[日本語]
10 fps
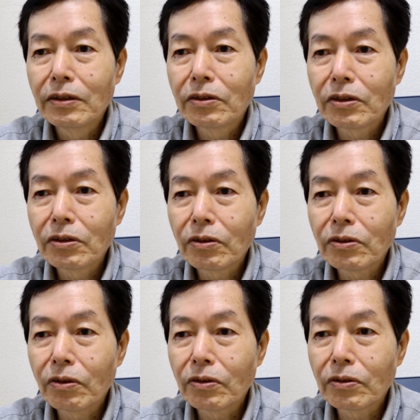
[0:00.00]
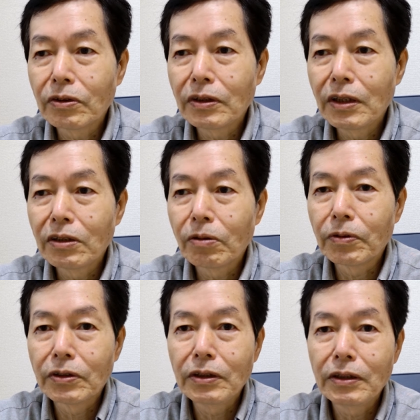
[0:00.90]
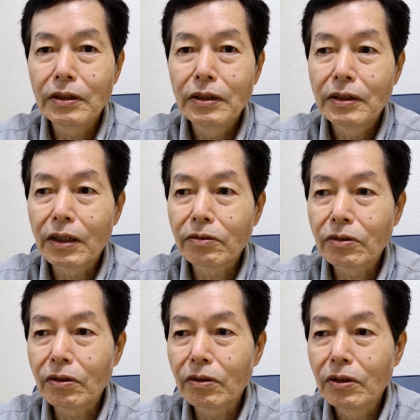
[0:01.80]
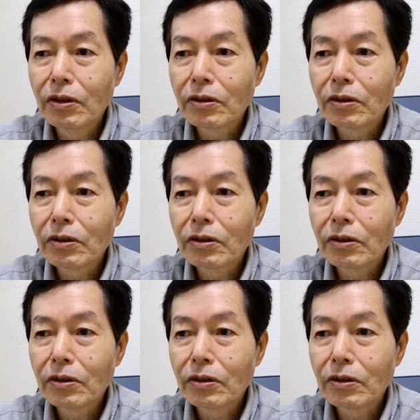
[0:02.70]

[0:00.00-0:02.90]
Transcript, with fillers: 次の将軍家信になると、